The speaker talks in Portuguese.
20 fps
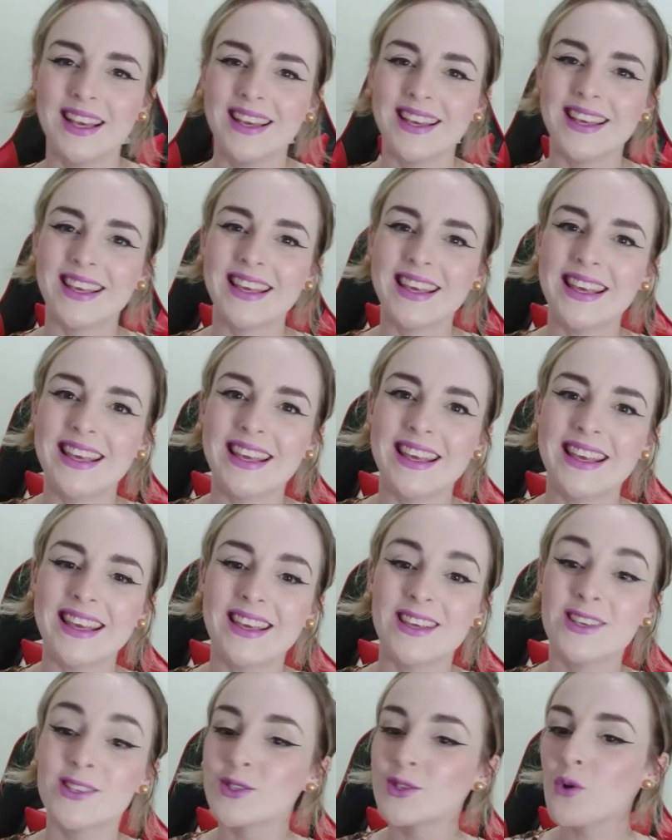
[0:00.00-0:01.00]

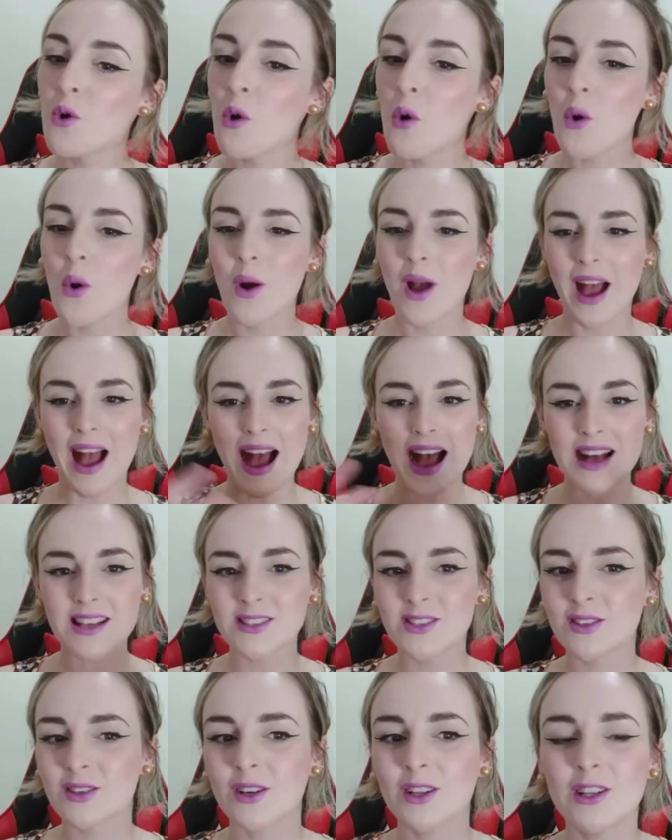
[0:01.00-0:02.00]
E isso a
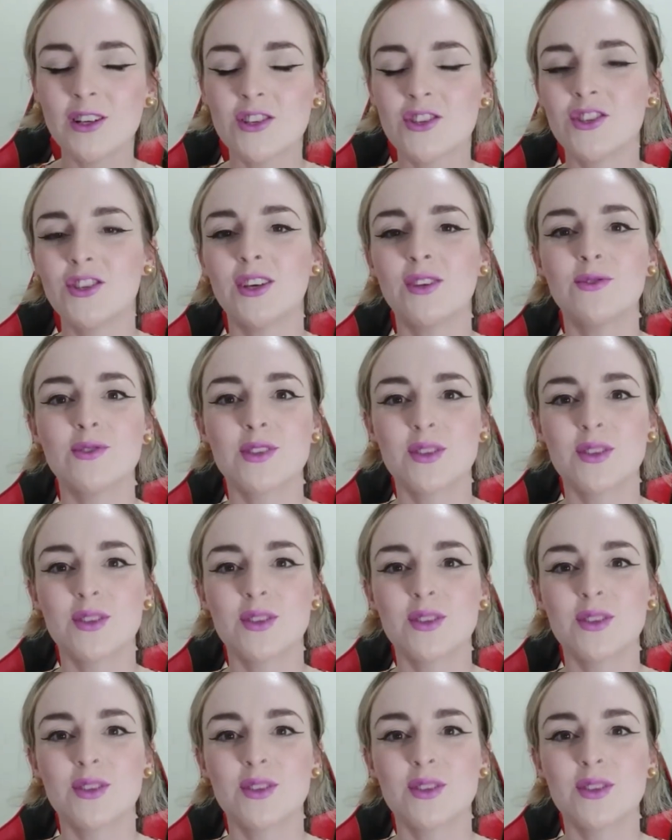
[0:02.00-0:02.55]
astrologia nos